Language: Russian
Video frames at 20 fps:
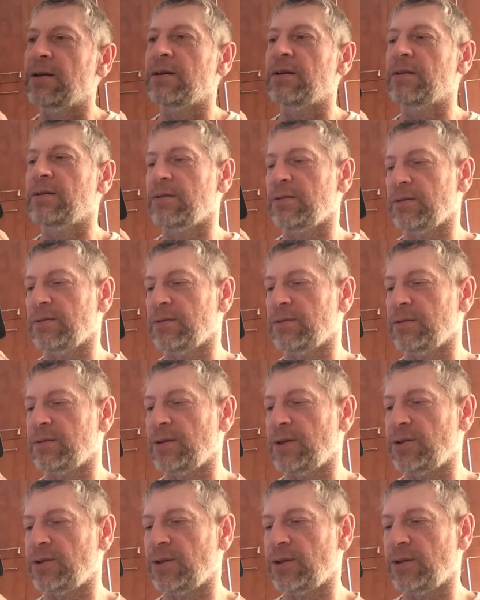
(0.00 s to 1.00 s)

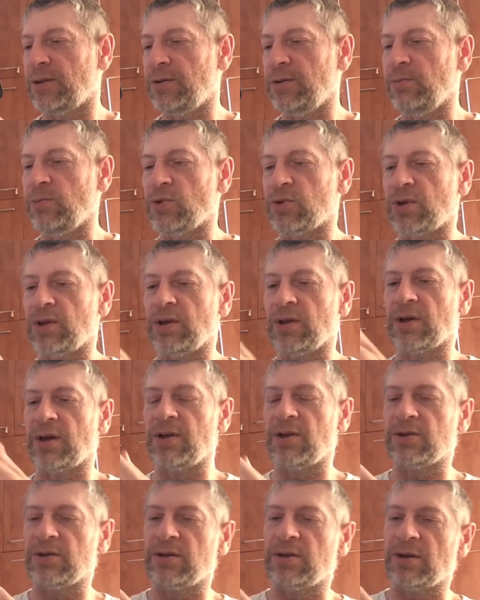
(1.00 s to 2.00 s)
значит, немножко она,
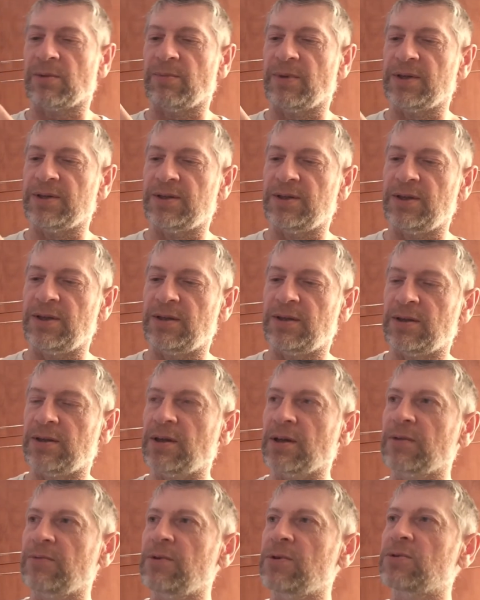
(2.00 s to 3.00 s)
конечно, тормозит, я
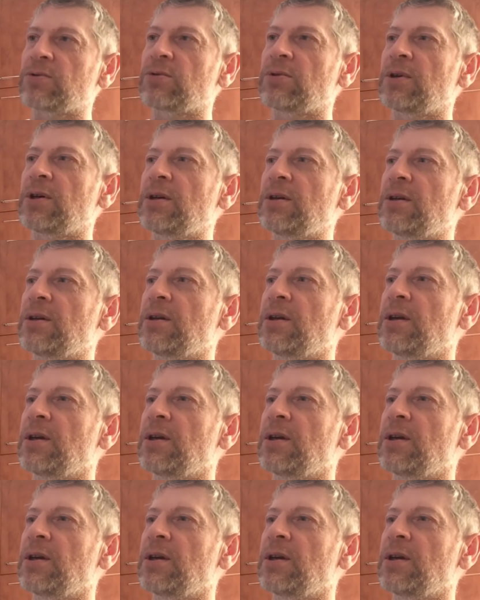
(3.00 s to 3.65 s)
так вижу, да?